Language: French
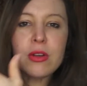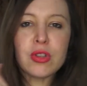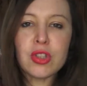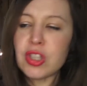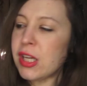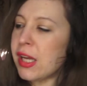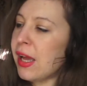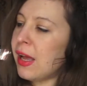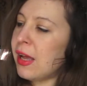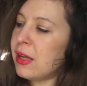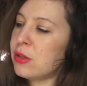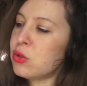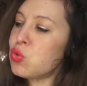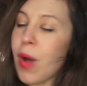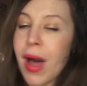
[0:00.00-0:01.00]
que j'ai
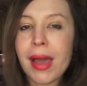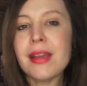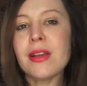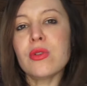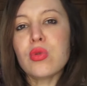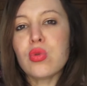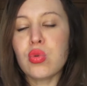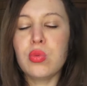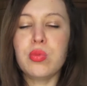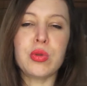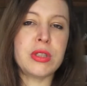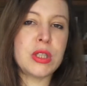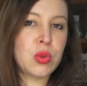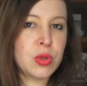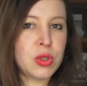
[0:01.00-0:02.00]
un soirée en dessous pour
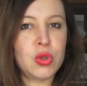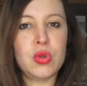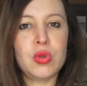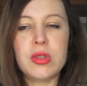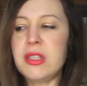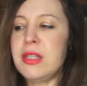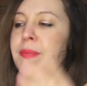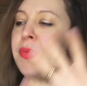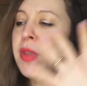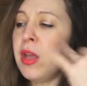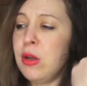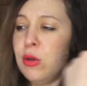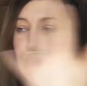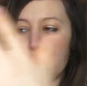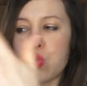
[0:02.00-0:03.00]
que ça soit joli,
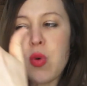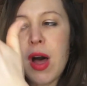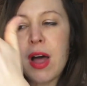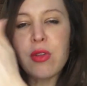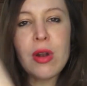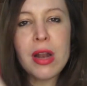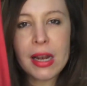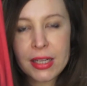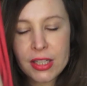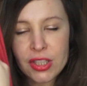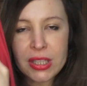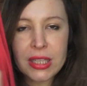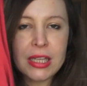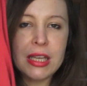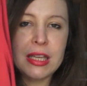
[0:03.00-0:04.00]
soit de la
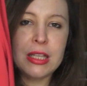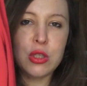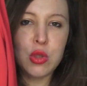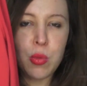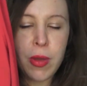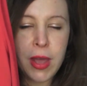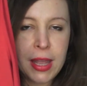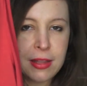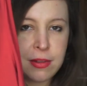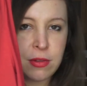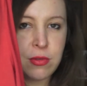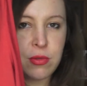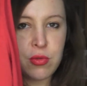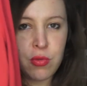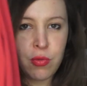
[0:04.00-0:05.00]
lingerie qui se prête,
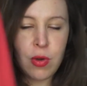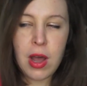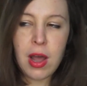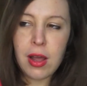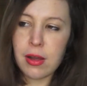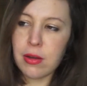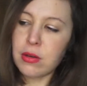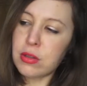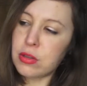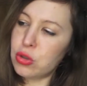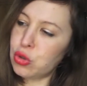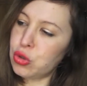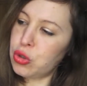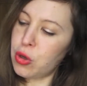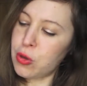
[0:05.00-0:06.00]
tu vois, un
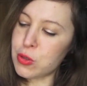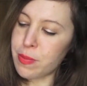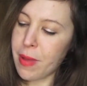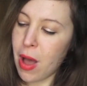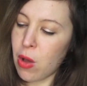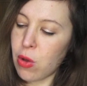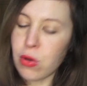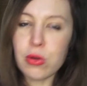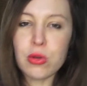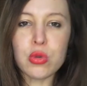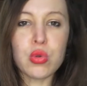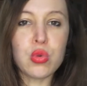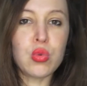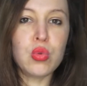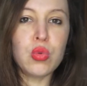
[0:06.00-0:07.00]
jeu de
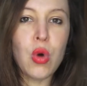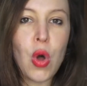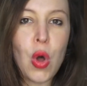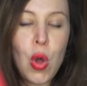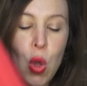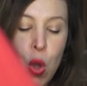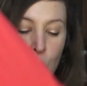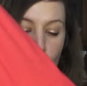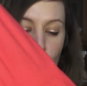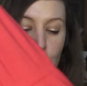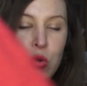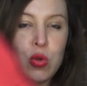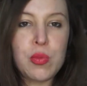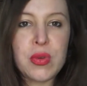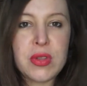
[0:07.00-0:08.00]
transparence ou euh,
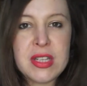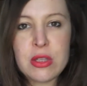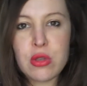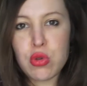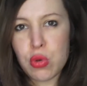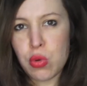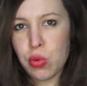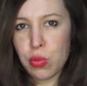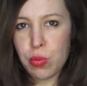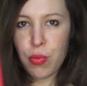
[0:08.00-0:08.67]
une petite seconde